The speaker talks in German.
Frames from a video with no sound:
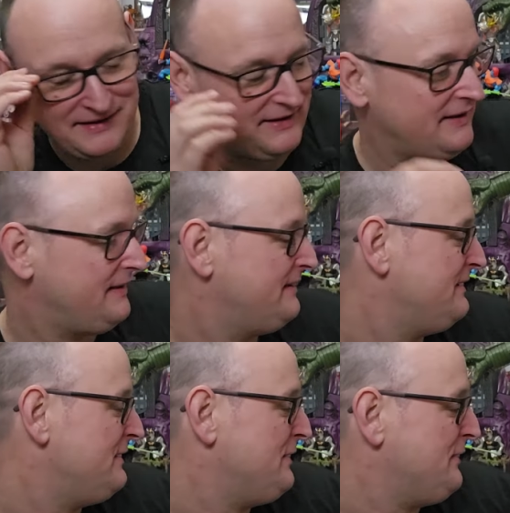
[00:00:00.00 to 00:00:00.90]
Äh,
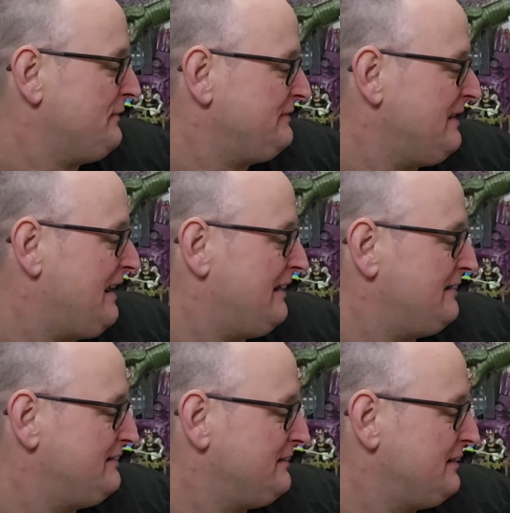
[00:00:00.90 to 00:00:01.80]

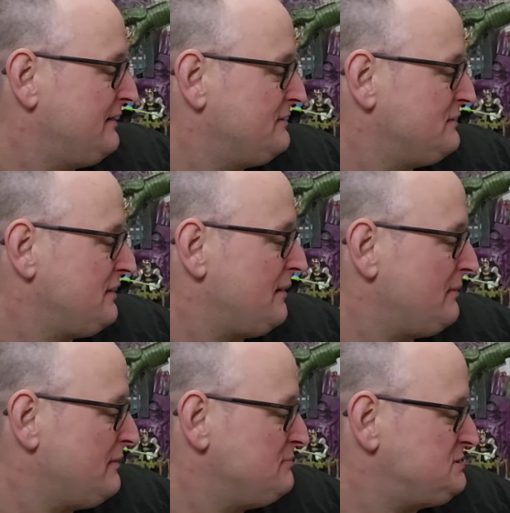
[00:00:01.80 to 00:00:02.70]
ja, äh,
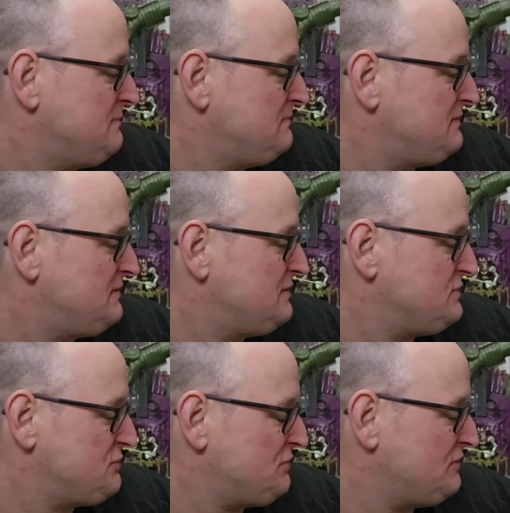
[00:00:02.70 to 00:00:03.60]
aber bestimmt
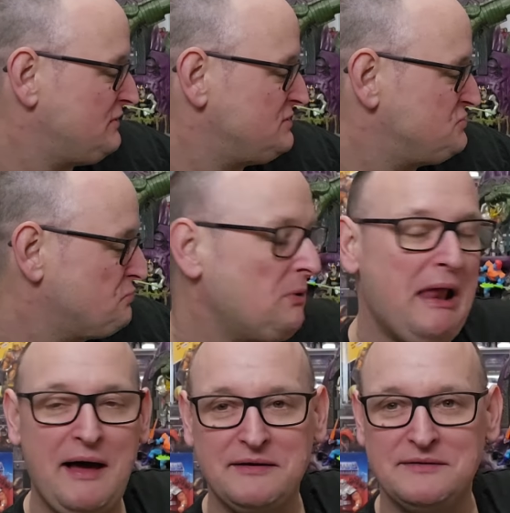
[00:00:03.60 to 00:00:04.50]

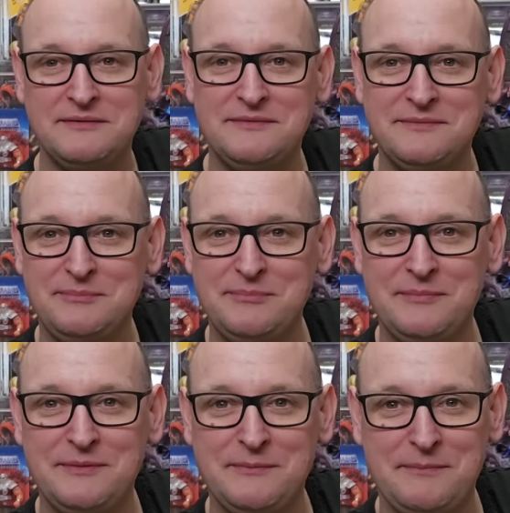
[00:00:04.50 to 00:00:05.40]
Schokolade
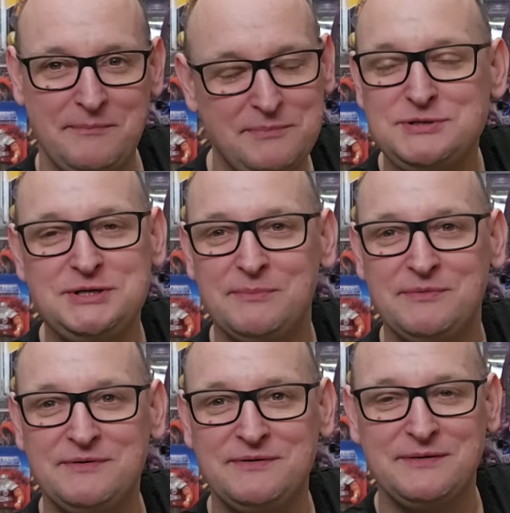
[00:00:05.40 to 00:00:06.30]

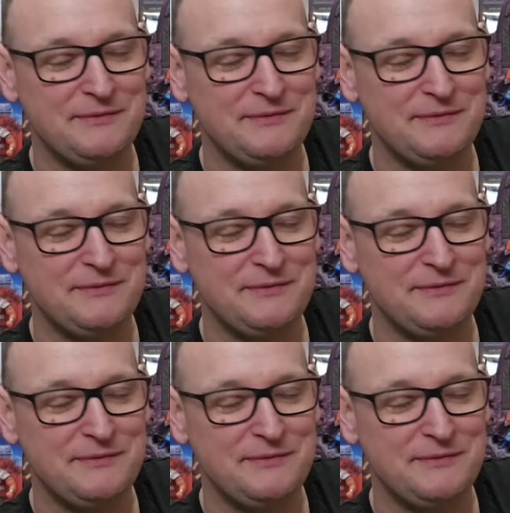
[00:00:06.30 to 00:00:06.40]
bestimmt.